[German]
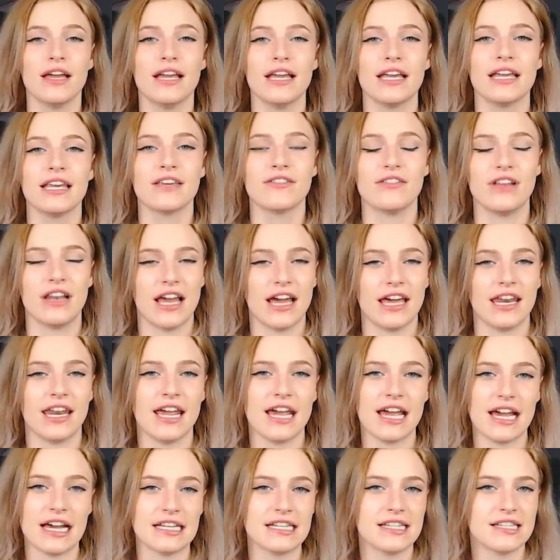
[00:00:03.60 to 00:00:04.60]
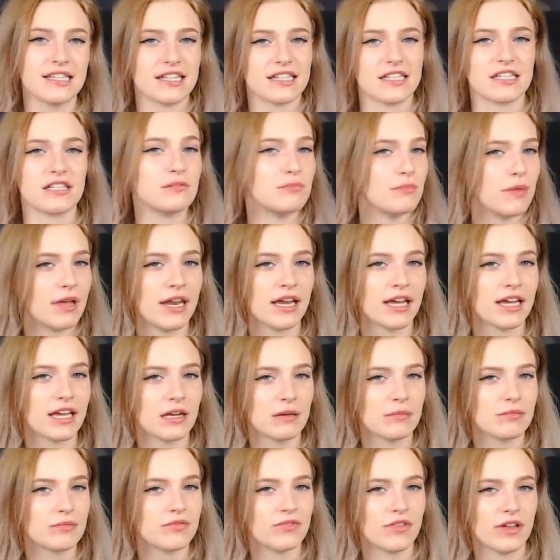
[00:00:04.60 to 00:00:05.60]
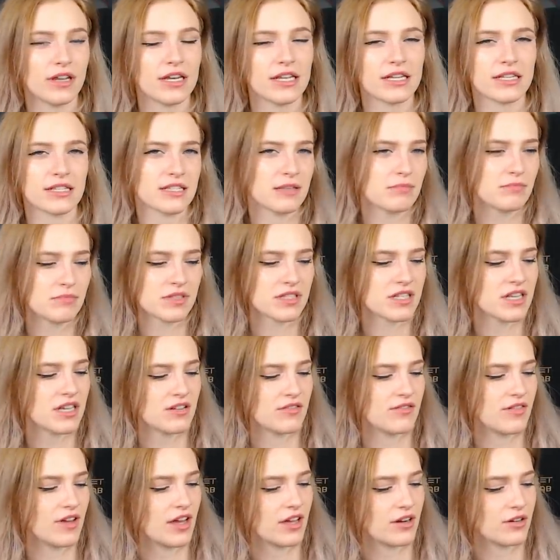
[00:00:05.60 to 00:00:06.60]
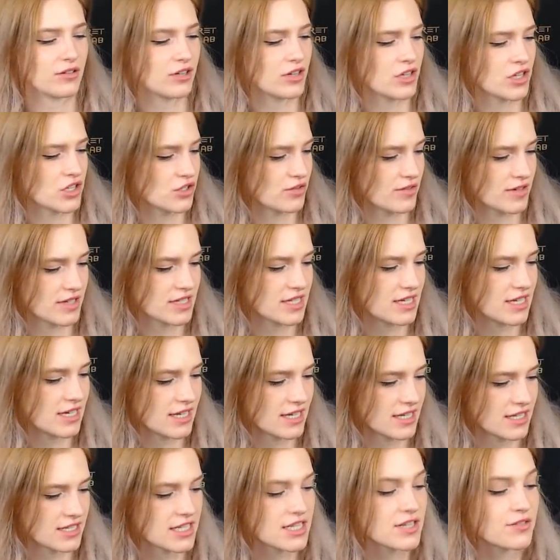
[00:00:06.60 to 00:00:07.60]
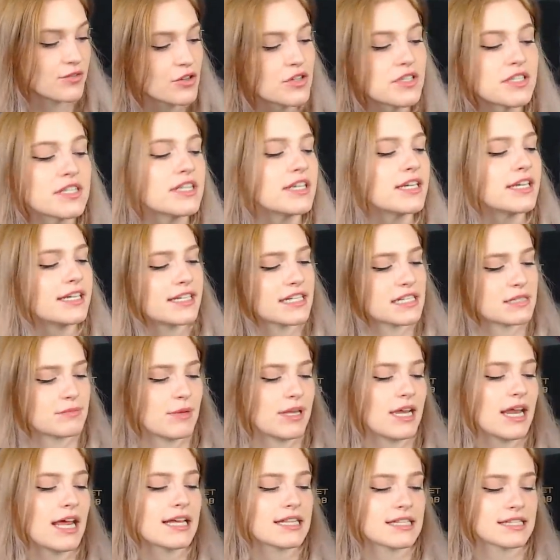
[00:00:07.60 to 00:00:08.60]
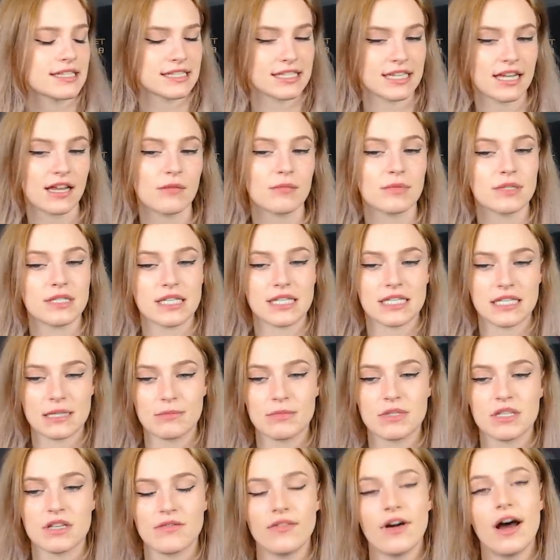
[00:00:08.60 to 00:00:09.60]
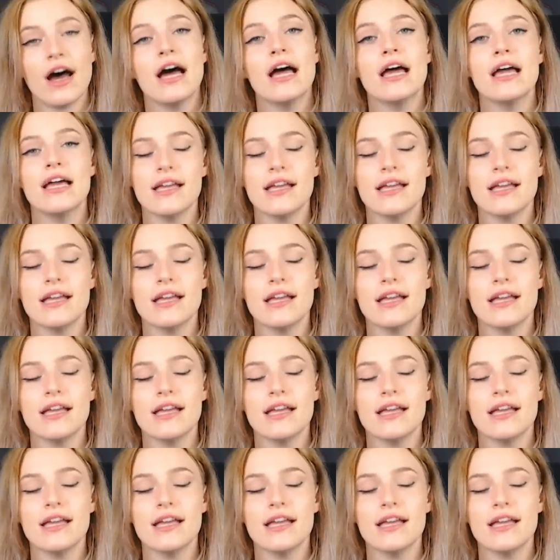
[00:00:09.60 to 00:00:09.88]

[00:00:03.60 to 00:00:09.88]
Ich lerne erst, dass es Männer gibt, wenn ich 17 werde oder sowas ähnliches. Ich wusste nicht, dass Männer existieren, bis ich 17 war.